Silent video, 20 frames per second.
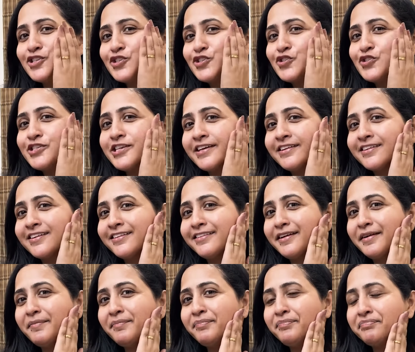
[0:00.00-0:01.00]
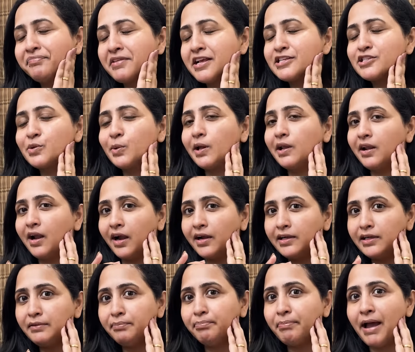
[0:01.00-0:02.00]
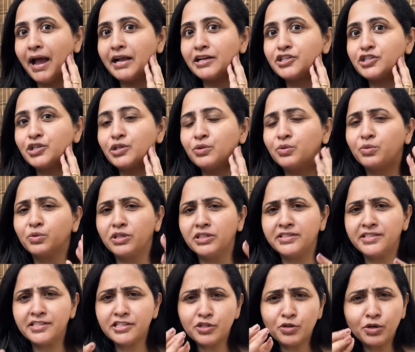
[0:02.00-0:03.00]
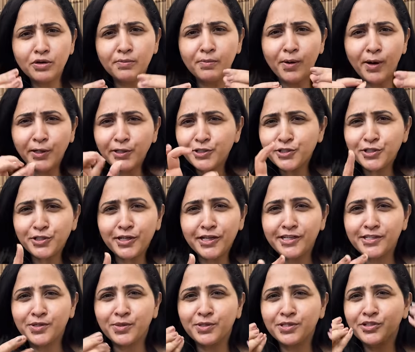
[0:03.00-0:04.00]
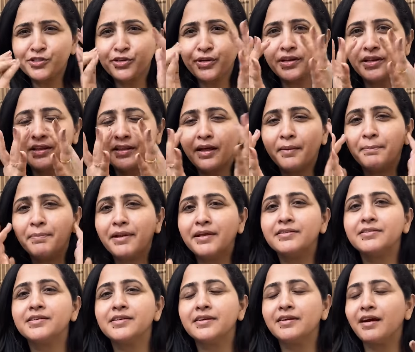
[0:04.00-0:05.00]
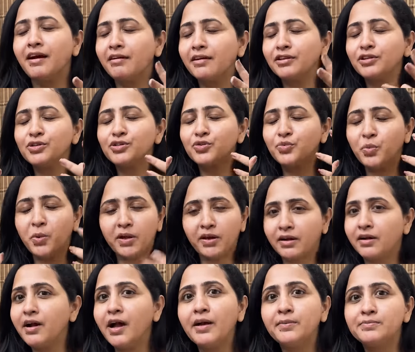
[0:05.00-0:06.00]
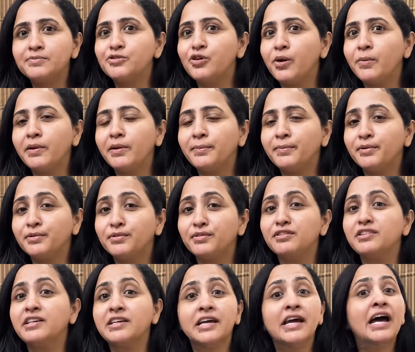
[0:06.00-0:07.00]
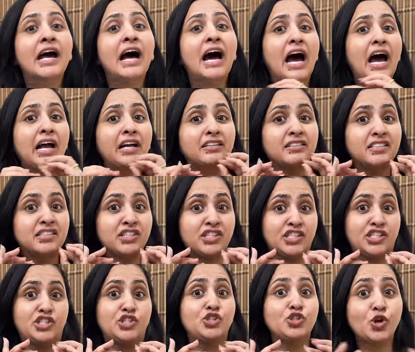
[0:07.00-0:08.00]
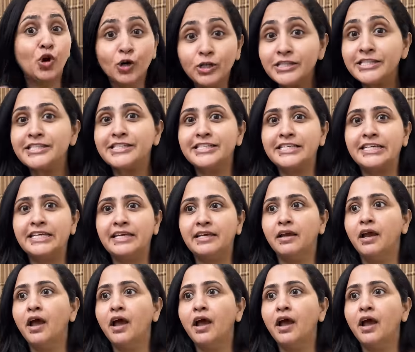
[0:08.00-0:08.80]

చూసారు కదా సో ఎలాంటి ప్యాచ్లు కూడా జస్ట్ ఒక మాయిశ్చరైజ్ ఒక జెల్ అది అప్లై చేయగానే సో త్వరగా అబ్జార్బ్ అయిపోతుంది అండ్ ఇట్స్ నాన్ స్టిక్కీ